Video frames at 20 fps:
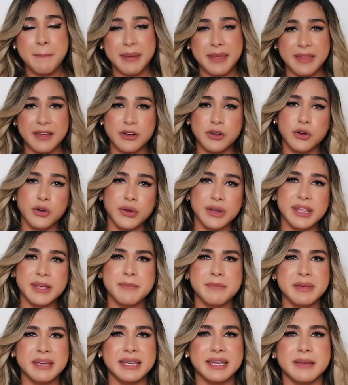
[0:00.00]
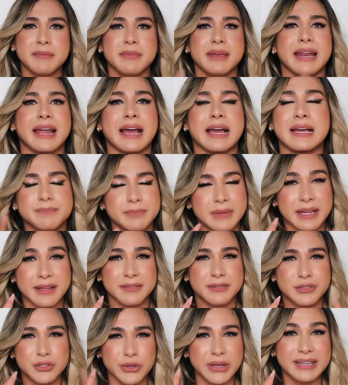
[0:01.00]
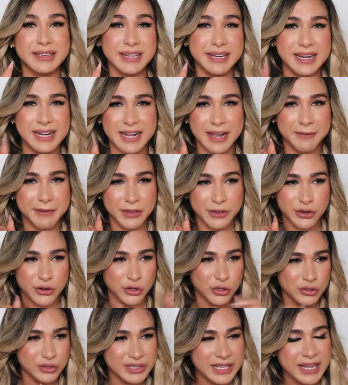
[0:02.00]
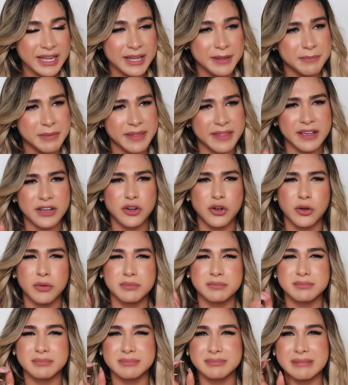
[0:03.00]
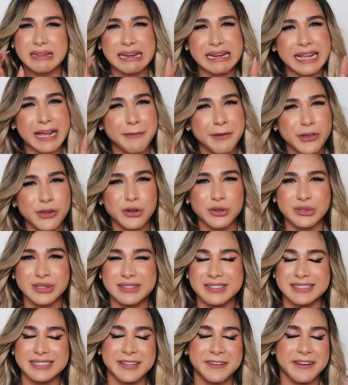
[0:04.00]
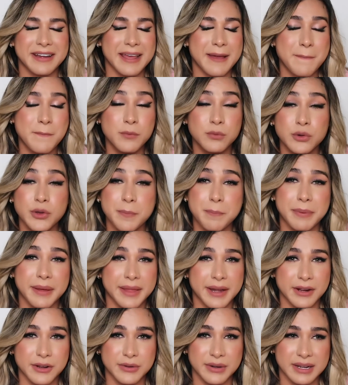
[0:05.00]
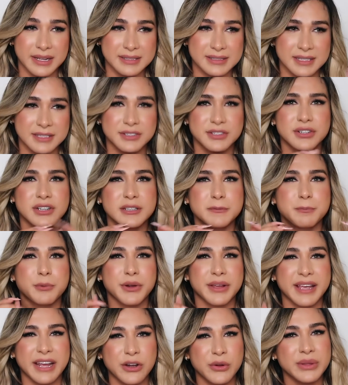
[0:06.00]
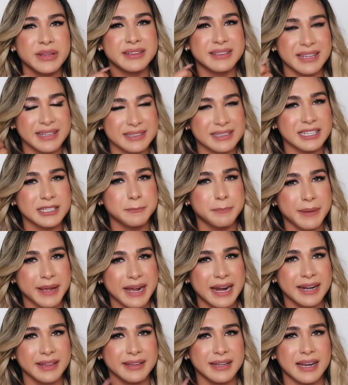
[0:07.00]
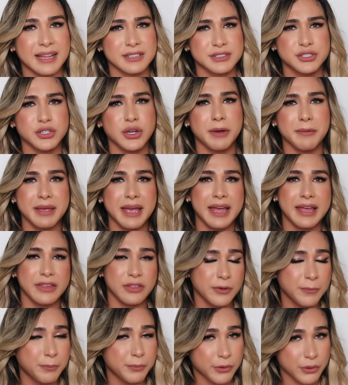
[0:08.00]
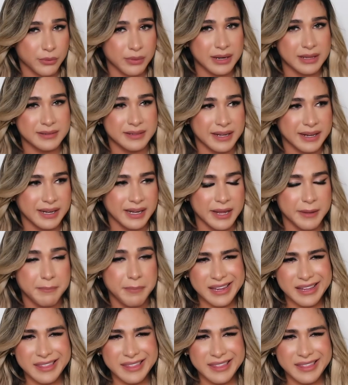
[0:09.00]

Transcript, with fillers: me dijo, oye Miki, mira, eh, yo ya tenía el cabello rosa y me dijo, el cabello rosa se te vería muy padre con extensiones, ¿por qué no intentas pegártelas? Yo había ido por unas de clip